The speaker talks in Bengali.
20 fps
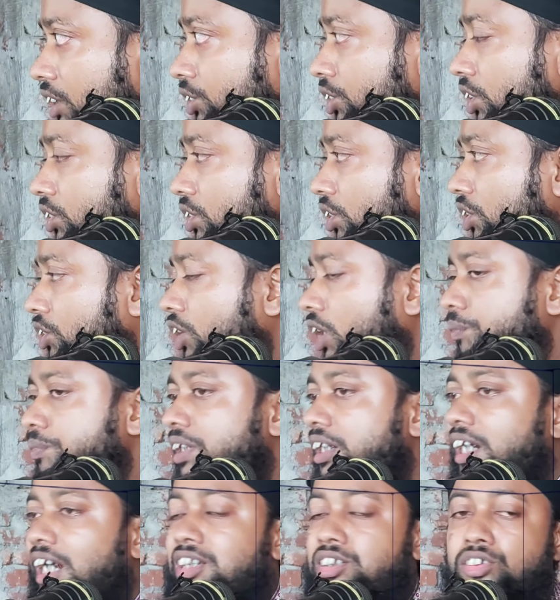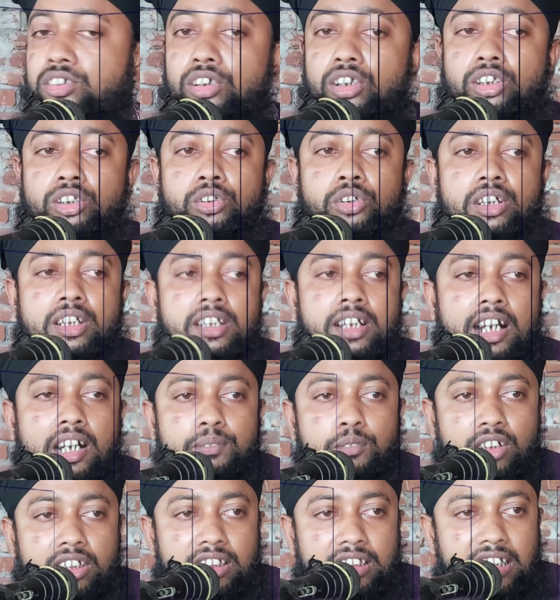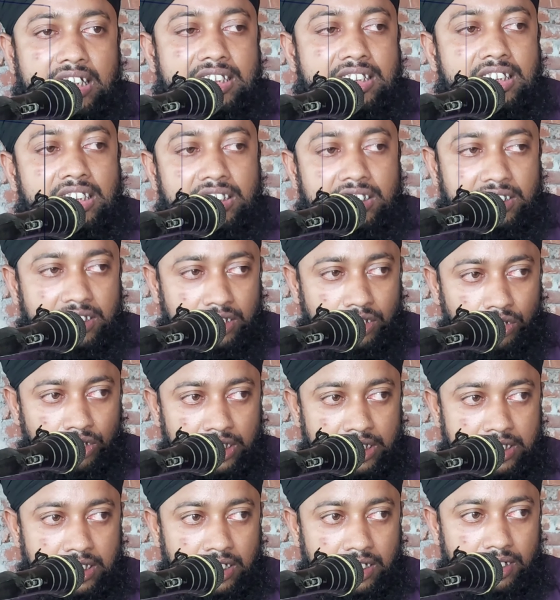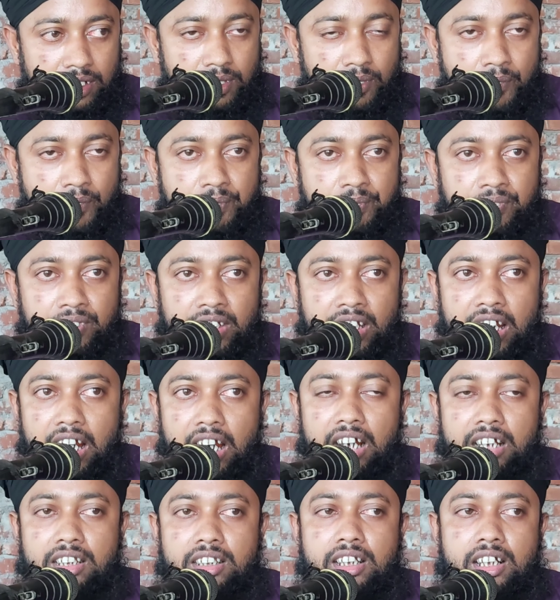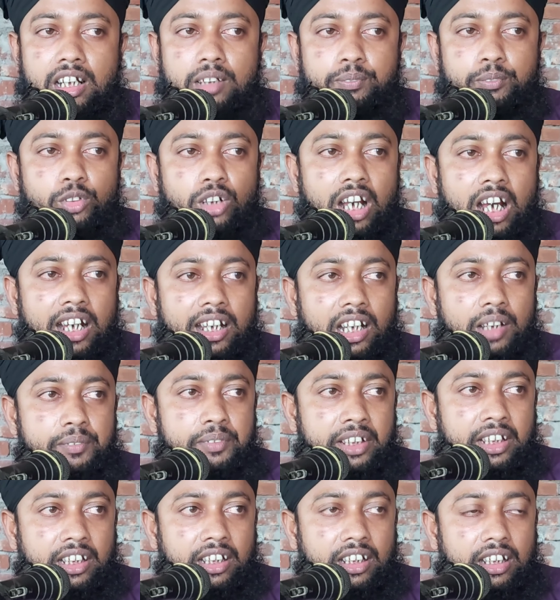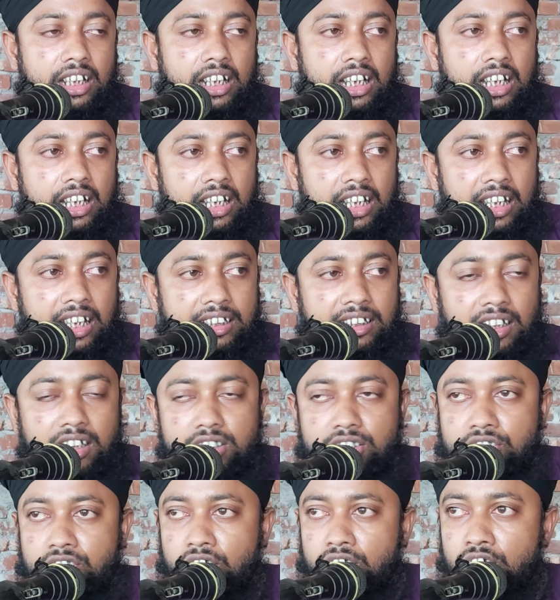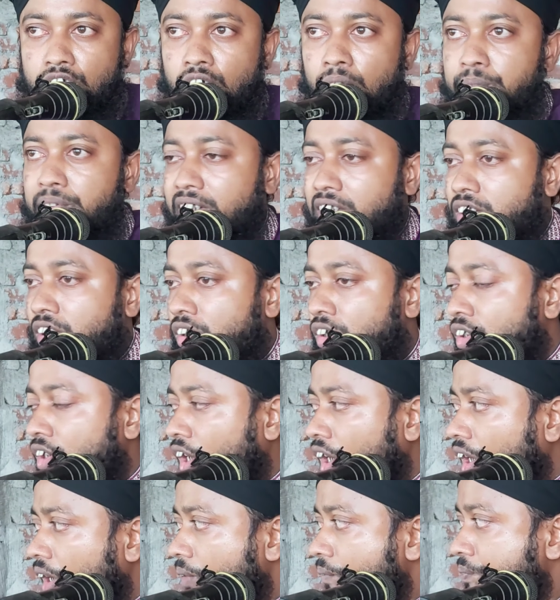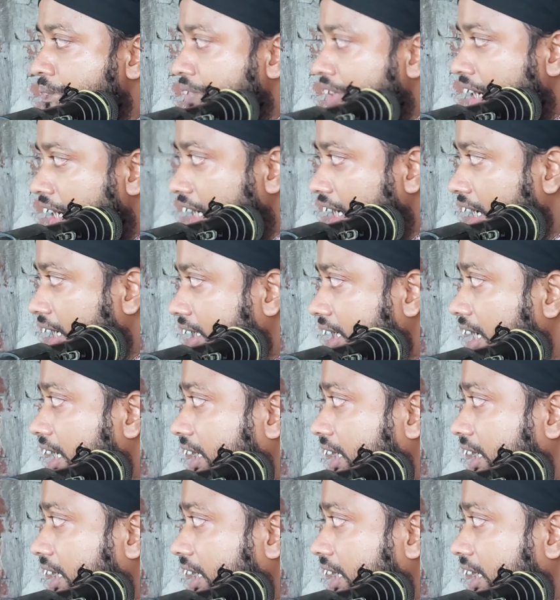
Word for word: যত নবী রাসুল দুনিয়ার মধ্যে সৃষ্টি করেছেন আল্লাহ রাব্বুল আলমিন এক একজন নবীর জন্য এক